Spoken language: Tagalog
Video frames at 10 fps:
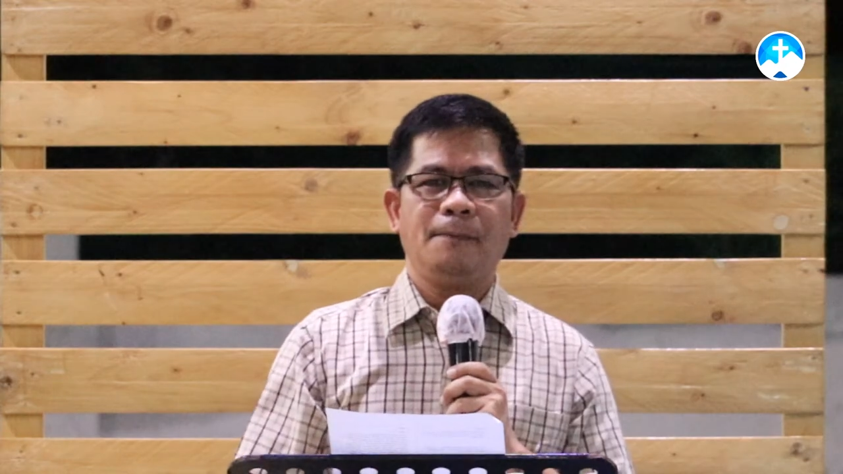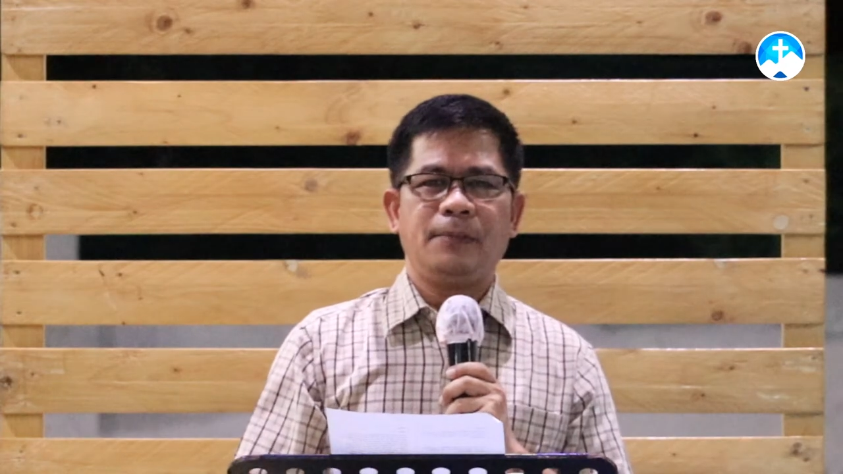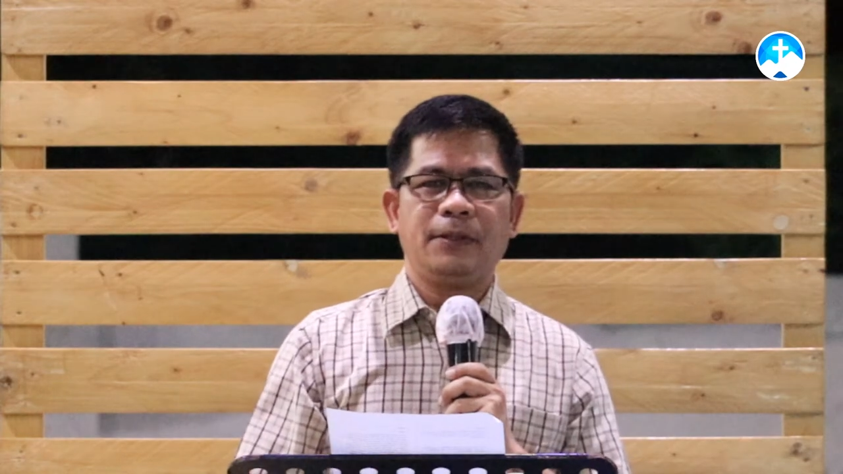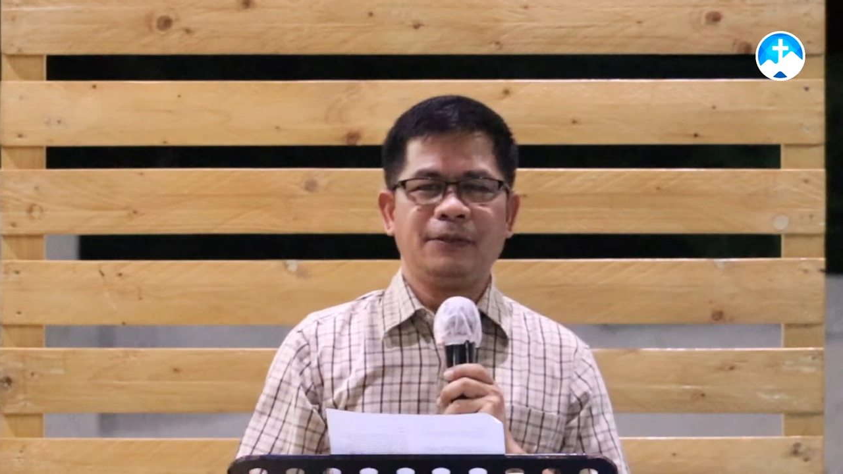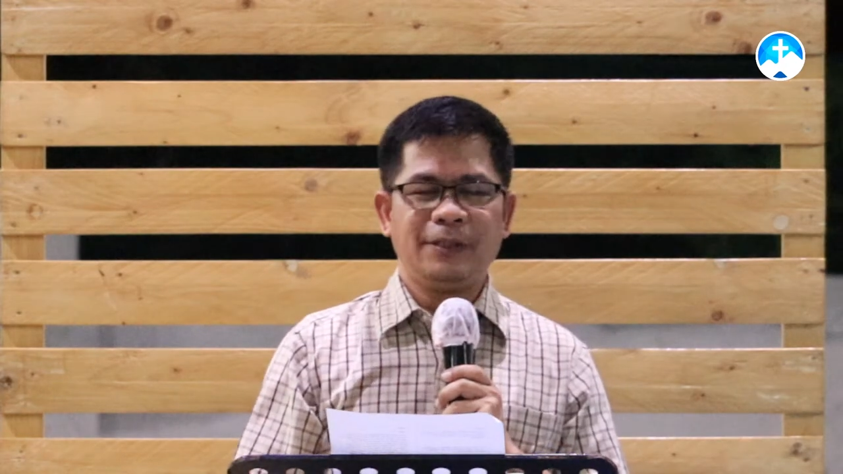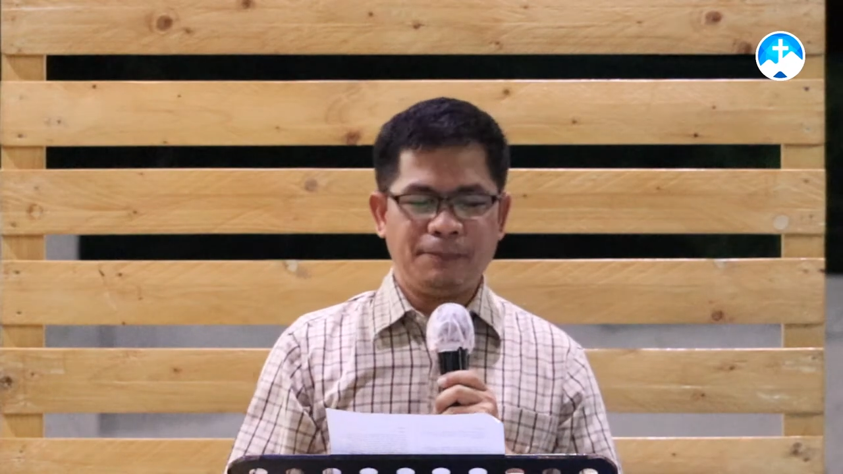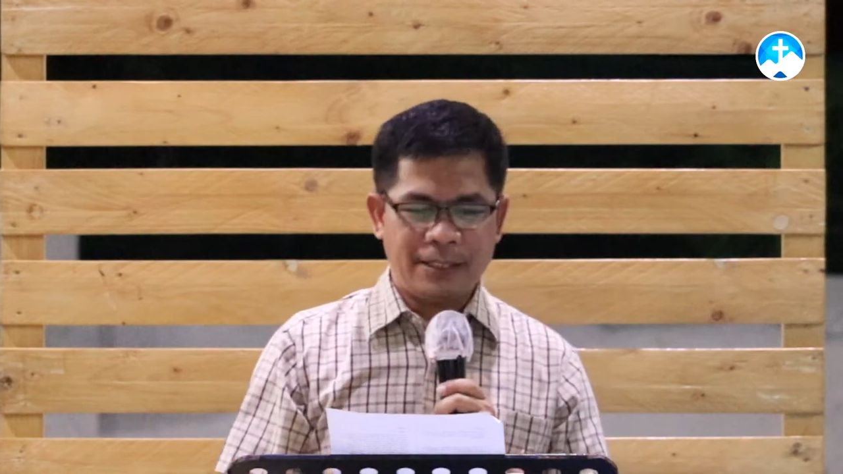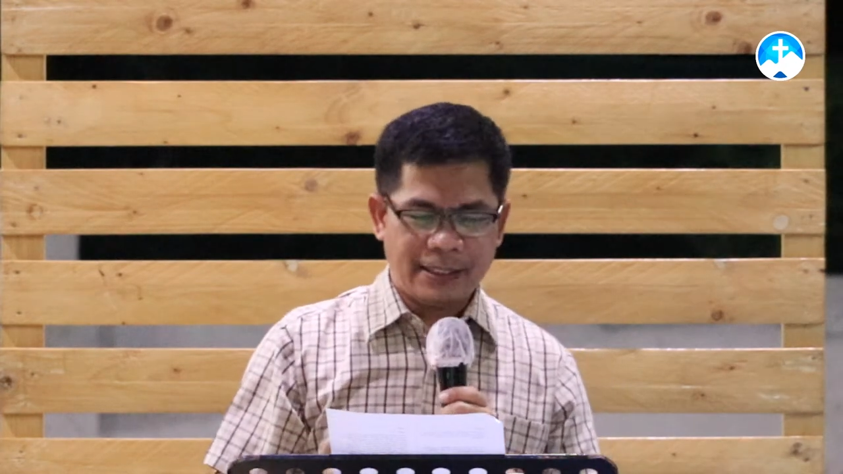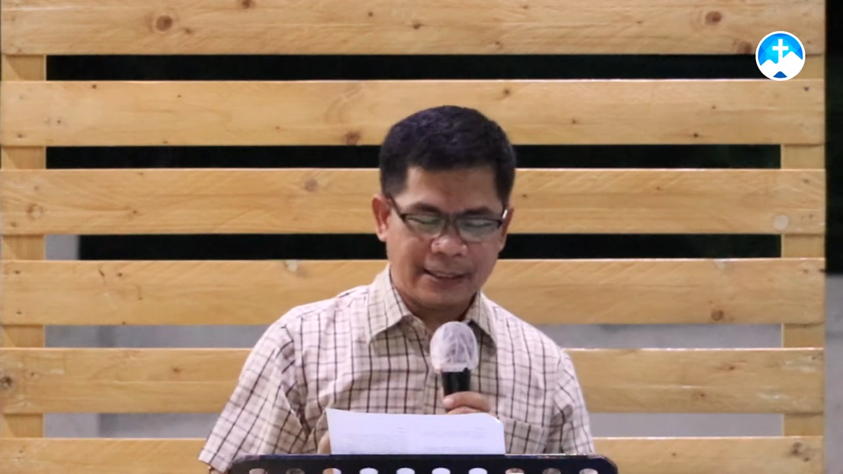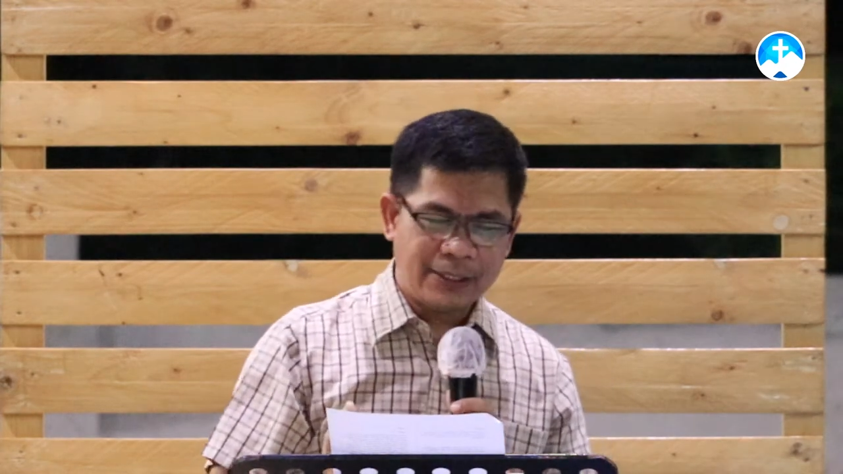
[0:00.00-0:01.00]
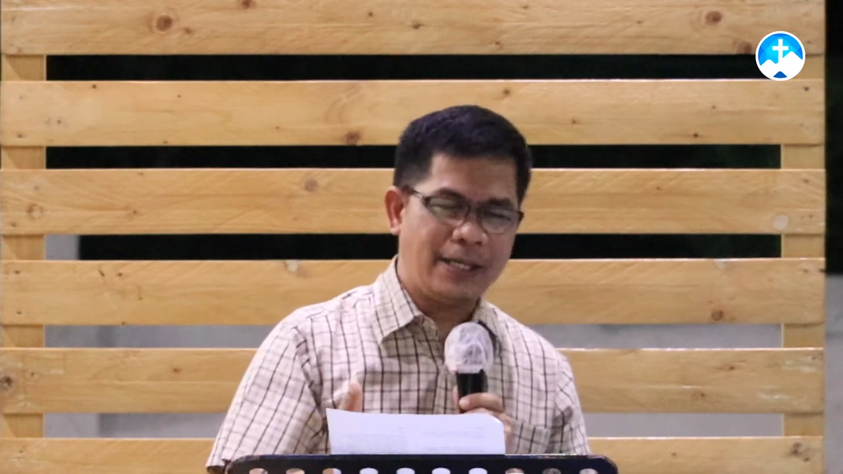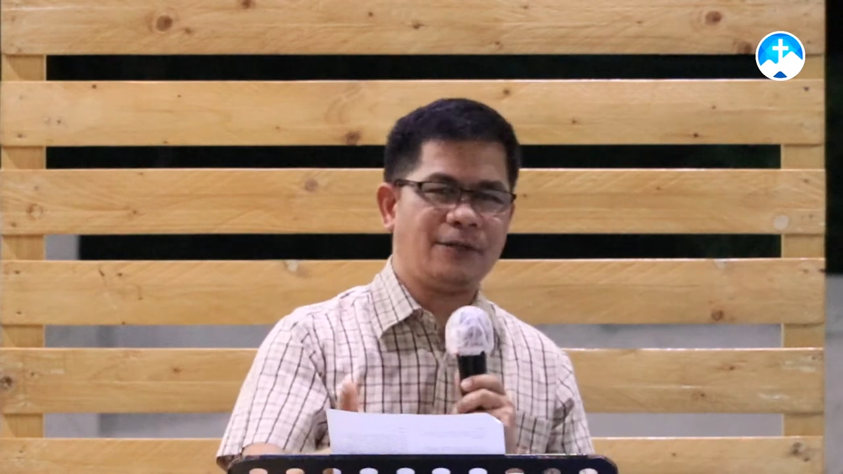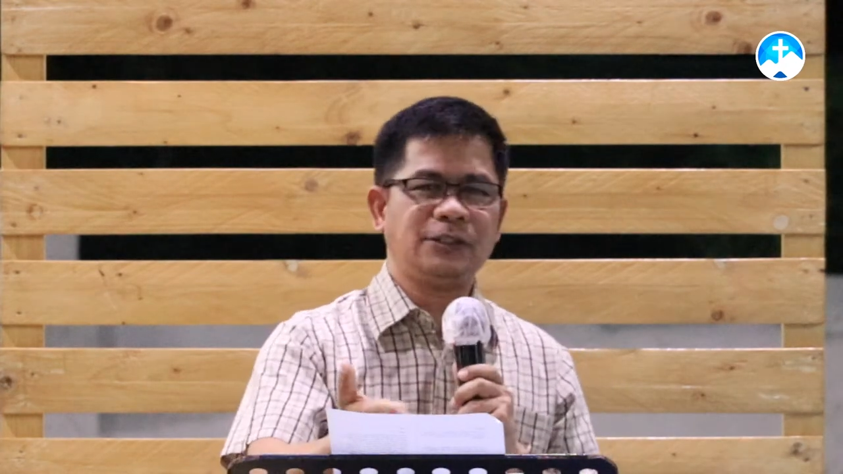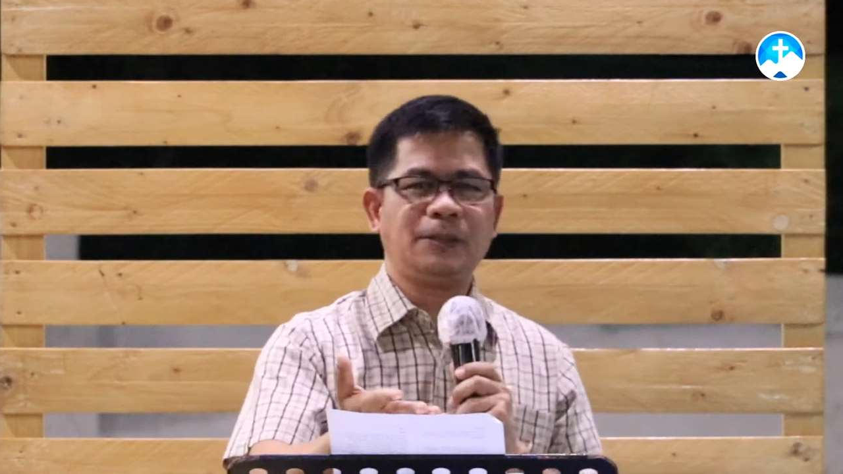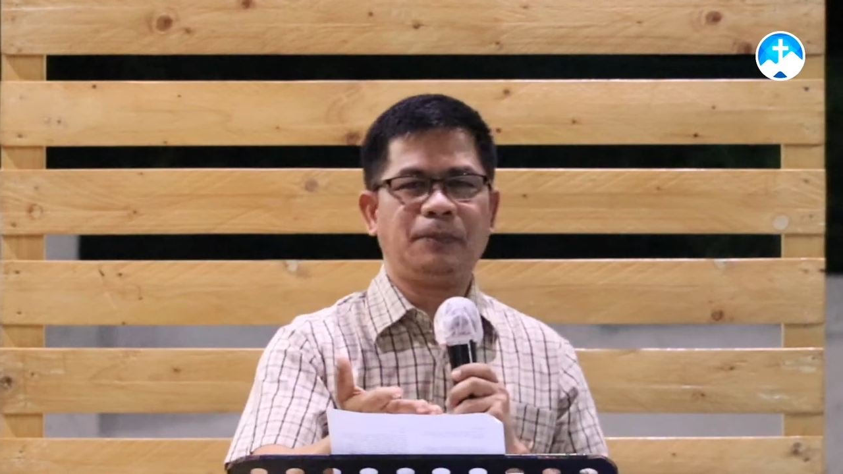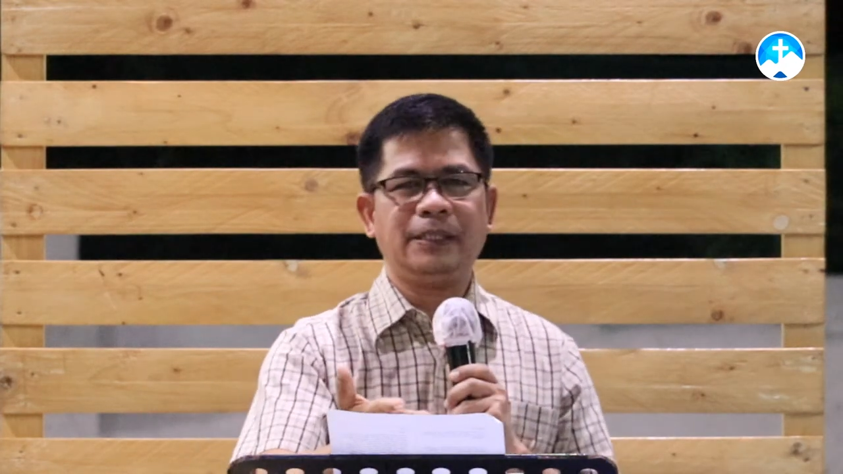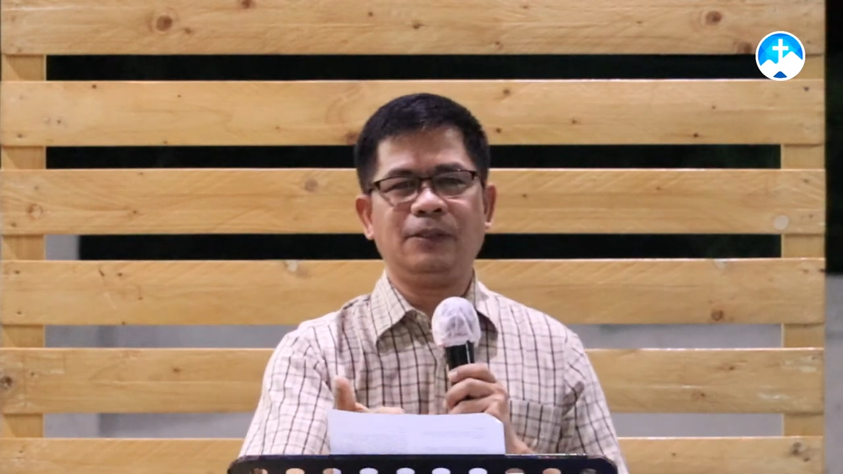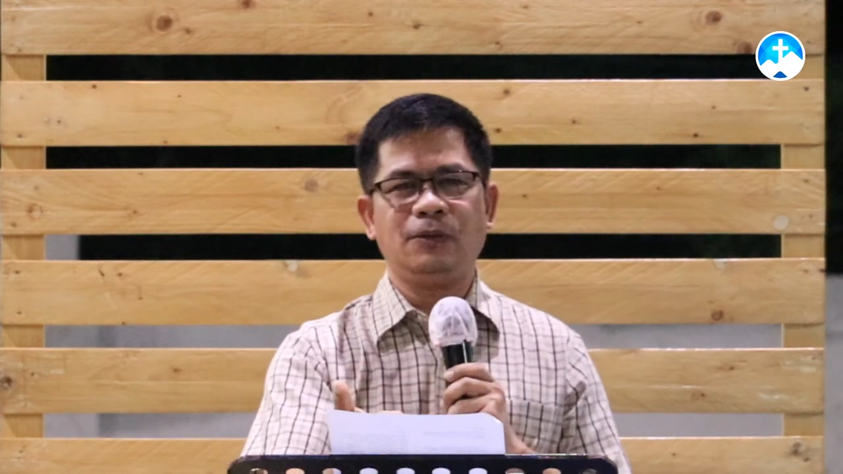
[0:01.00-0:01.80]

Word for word: pero nung ipinagkatiwala ko sa Panginoon,